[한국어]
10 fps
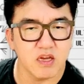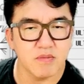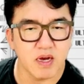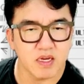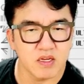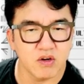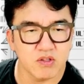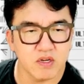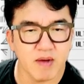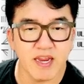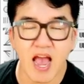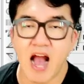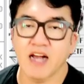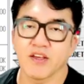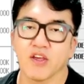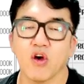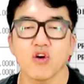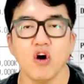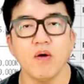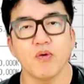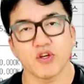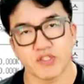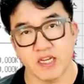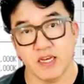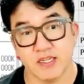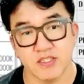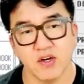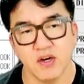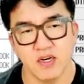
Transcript: 막 이런 것들을 많이 안 겪어 보셨잖아요, 그죠?